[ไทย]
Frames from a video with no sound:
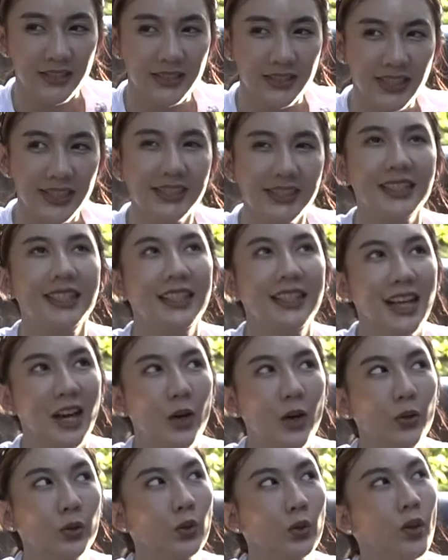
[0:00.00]
จริงๆแล้
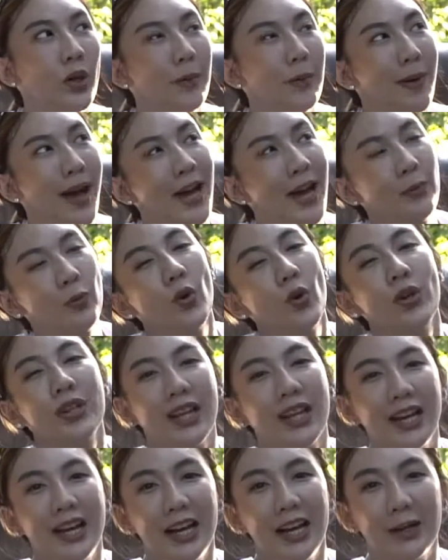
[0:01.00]
วตัวบ้านพวก
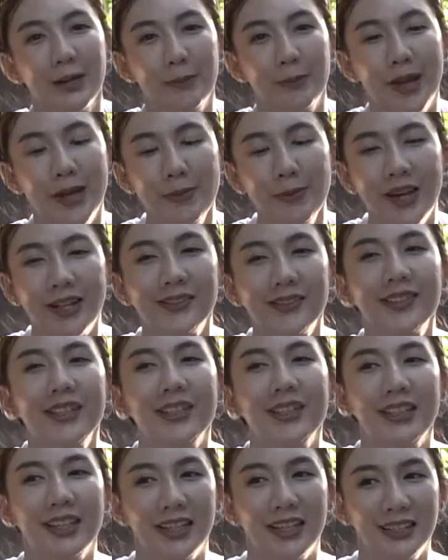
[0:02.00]
นี้ค่ะบ้านพลาสติ
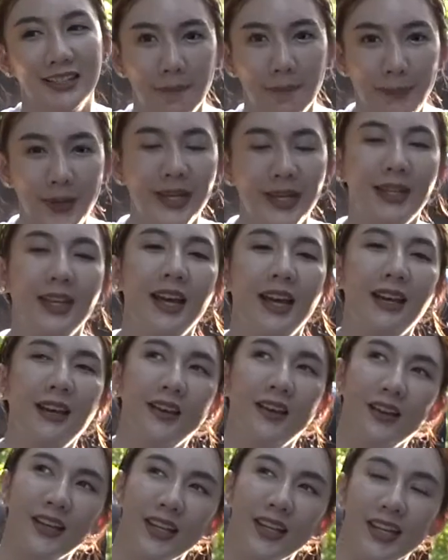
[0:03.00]
กเนี่ยเบนน่ะ
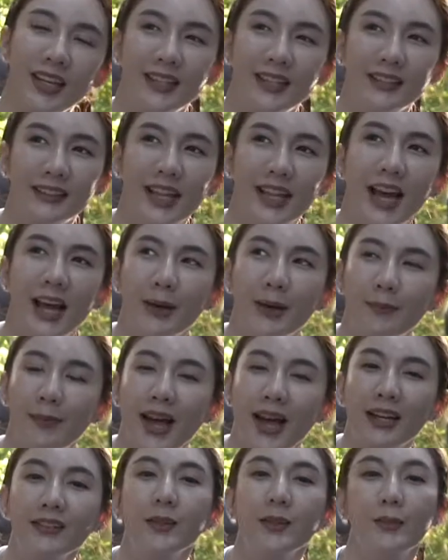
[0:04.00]
เคยเห็นตาม
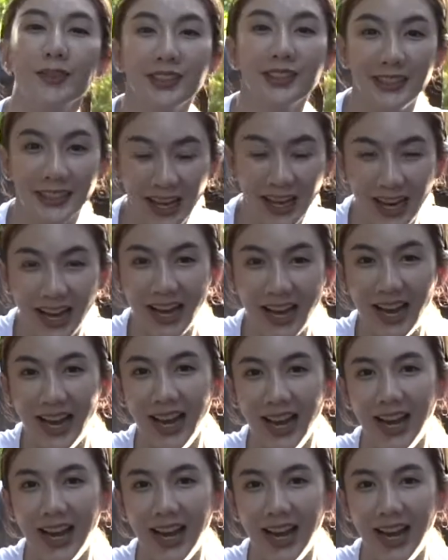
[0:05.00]
ห้างสรรพสินค้า